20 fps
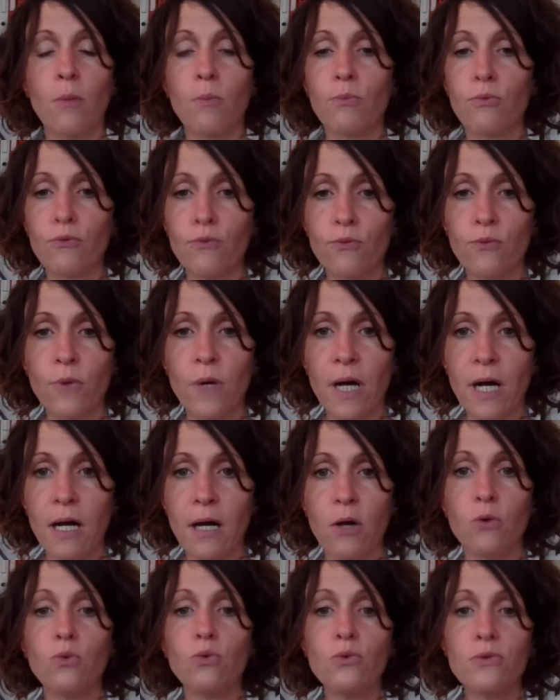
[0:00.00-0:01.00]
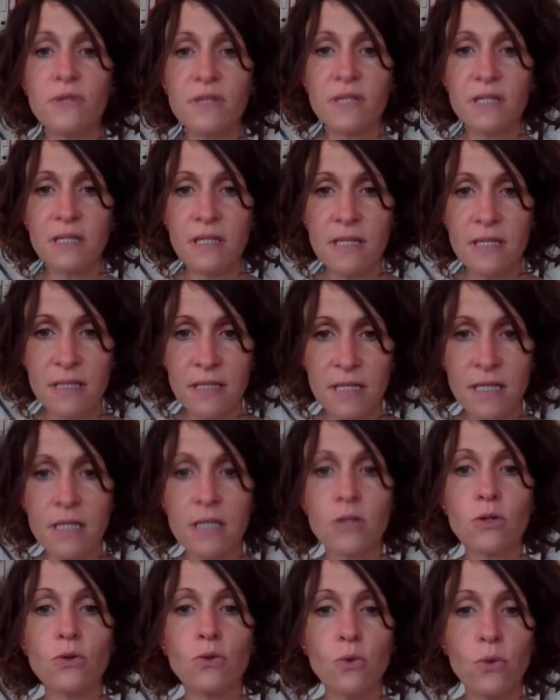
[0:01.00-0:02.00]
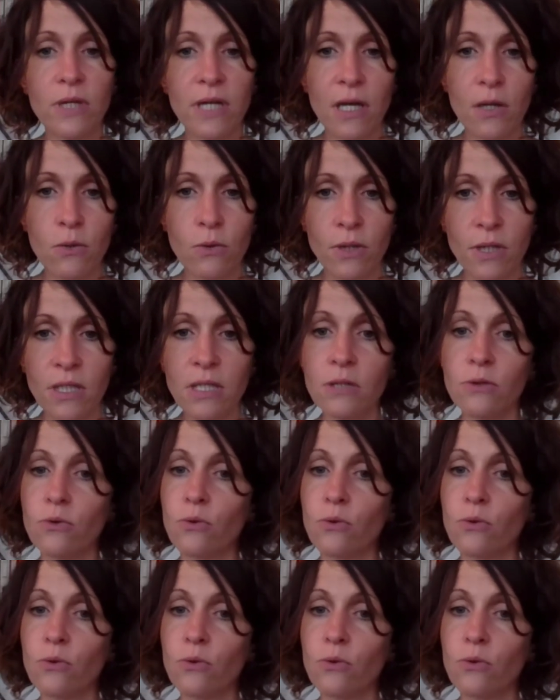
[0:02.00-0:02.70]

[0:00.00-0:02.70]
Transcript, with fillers: pouvoir utiliser nos calories.